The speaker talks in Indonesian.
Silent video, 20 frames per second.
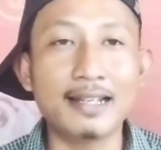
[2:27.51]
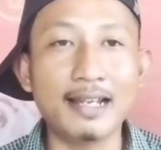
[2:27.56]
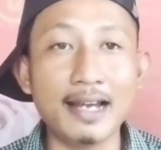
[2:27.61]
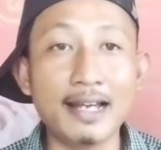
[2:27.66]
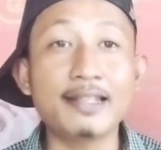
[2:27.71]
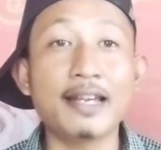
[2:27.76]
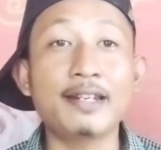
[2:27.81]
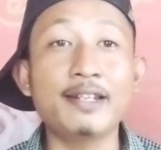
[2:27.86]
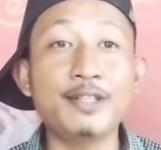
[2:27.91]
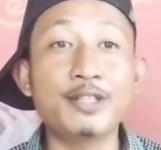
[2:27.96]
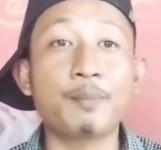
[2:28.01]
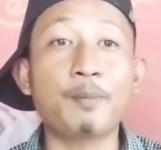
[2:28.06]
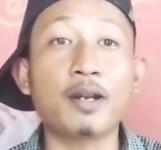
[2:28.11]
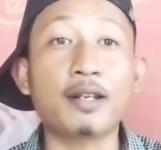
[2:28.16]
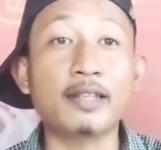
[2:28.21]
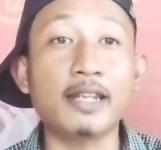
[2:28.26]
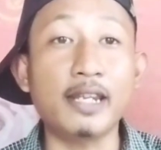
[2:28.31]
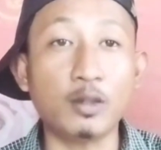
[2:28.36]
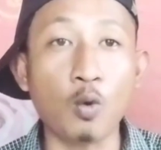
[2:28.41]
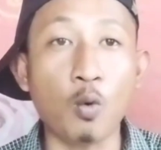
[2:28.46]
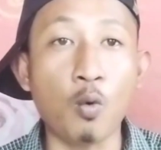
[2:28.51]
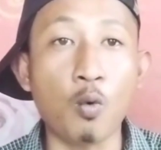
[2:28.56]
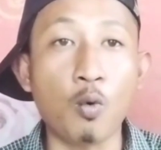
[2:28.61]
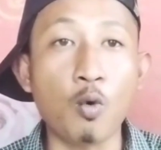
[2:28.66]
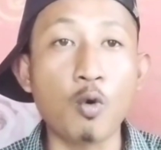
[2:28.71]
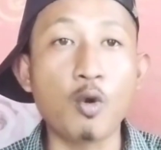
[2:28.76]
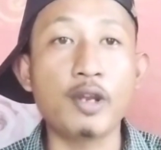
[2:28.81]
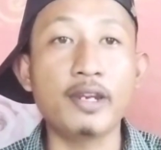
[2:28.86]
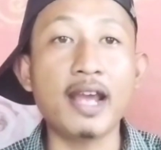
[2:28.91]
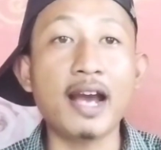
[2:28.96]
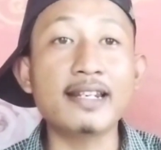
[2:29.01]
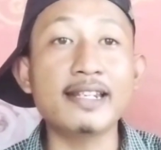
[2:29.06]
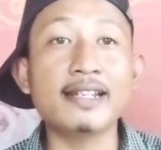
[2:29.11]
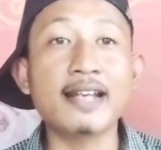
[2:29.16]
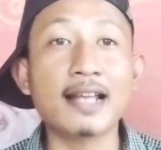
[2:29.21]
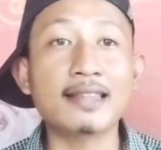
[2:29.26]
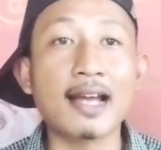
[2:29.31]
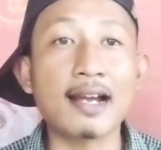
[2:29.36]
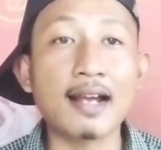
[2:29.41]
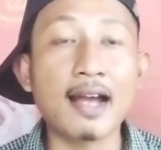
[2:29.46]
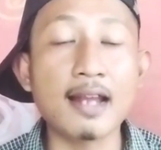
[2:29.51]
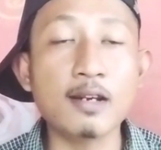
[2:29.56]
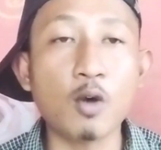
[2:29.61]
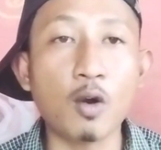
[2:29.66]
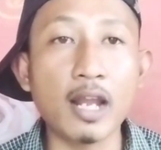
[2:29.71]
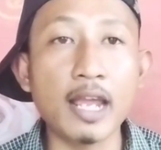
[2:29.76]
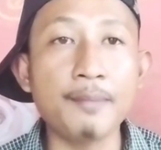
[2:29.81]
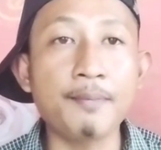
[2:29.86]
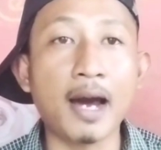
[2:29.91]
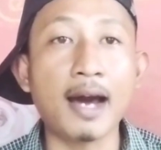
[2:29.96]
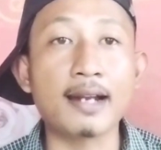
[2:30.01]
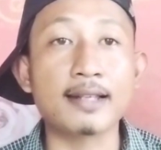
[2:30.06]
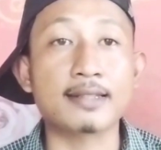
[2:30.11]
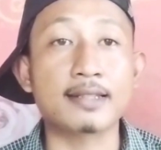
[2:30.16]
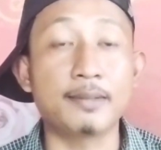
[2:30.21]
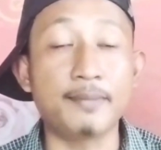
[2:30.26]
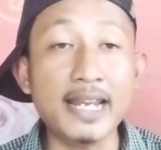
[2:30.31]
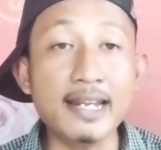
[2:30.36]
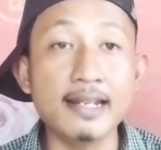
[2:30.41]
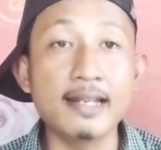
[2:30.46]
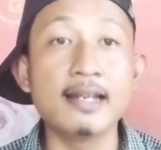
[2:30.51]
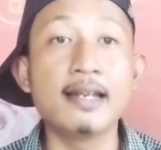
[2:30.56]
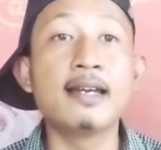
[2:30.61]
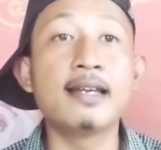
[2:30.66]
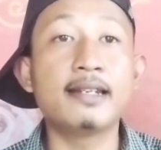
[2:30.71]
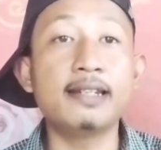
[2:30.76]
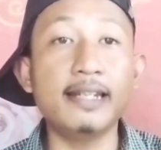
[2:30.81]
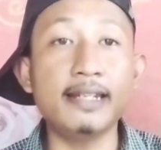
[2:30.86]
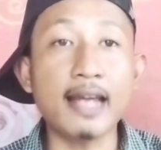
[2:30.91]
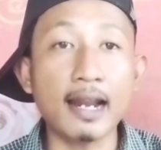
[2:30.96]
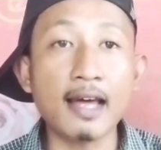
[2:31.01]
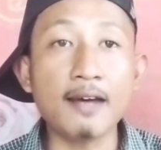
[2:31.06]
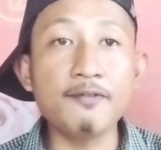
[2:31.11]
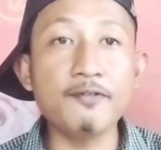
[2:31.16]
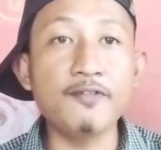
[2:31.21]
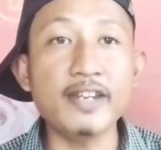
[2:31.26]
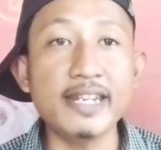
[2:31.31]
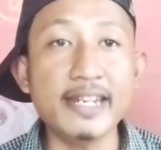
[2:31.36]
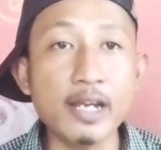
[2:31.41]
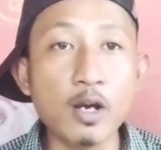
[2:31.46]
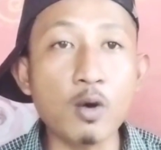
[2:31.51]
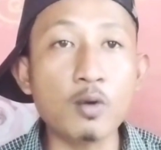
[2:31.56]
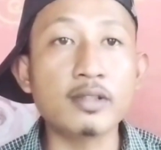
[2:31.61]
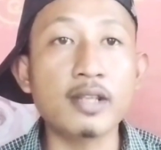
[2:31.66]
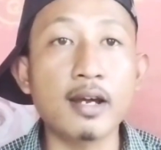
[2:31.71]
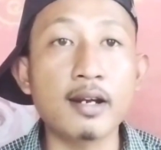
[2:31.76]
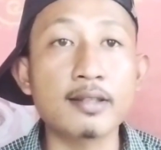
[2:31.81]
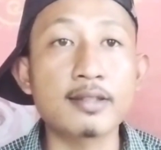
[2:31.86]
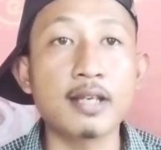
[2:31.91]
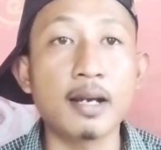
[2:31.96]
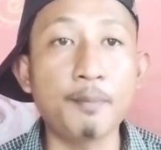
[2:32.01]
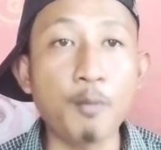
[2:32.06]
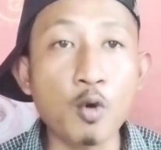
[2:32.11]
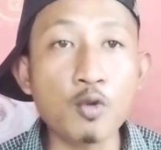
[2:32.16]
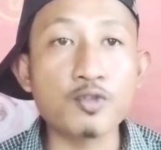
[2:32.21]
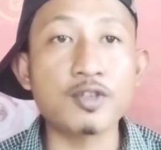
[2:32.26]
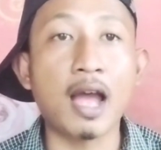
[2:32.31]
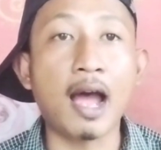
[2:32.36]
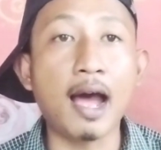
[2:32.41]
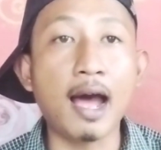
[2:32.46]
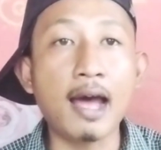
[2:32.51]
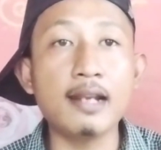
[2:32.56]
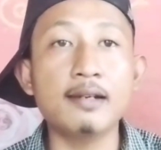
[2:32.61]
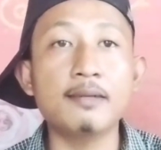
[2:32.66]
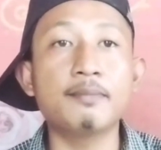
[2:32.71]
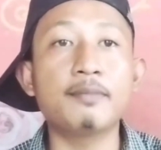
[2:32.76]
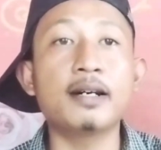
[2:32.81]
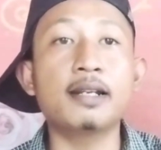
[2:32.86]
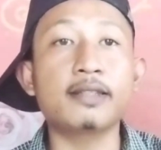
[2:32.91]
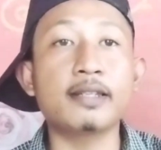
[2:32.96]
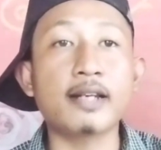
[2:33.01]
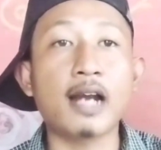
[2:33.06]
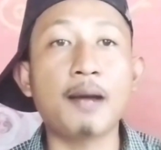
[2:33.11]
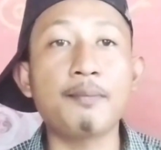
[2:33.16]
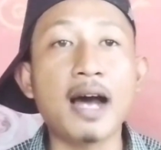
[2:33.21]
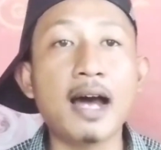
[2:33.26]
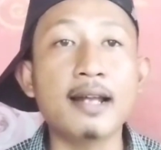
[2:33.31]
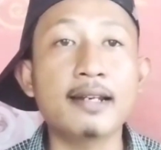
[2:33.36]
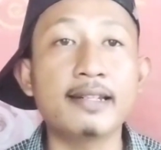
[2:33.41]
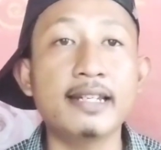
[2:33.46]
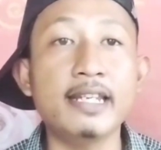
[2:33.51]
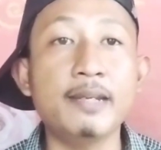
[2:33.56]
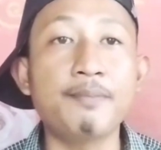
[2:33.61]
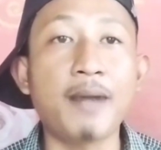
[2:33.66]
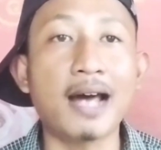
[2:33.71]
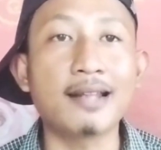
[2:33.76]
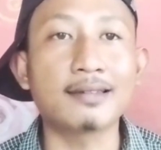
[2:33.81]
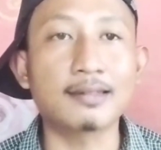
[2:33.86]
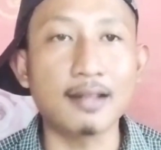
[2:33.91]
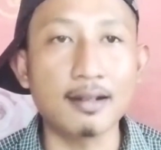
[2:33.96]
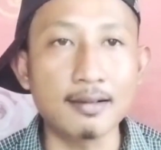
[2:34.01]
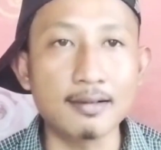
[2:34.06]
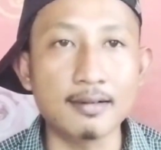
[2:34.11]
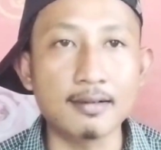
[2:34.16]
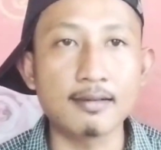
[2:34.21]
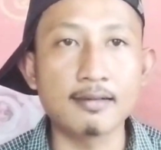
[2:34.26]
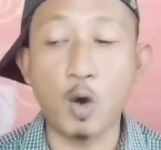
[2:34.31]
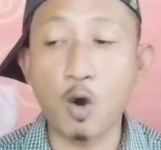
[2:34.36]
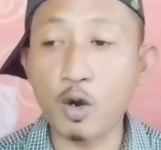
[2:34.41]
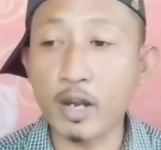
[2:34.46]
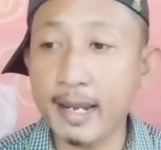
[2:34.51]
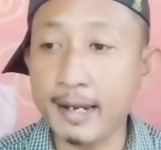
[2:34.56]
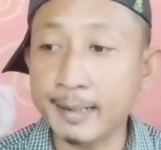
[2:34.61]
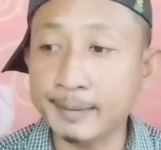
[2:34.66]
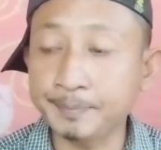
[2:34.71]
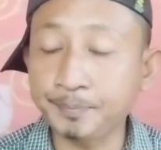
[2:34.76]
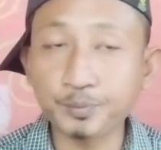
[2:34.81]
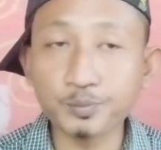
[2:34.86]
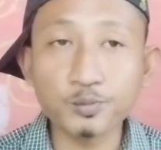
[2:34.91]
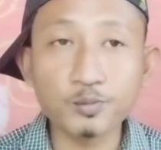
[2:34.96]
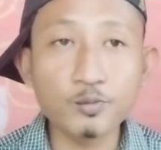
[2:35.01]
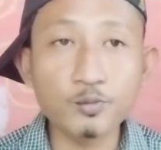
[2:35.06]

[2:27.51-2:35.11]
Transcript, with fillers: Ya, jadi seperti itu yang dikatakan oleh Bahar Semit di dalam video tersebut saat berceramah di Banten. Oke.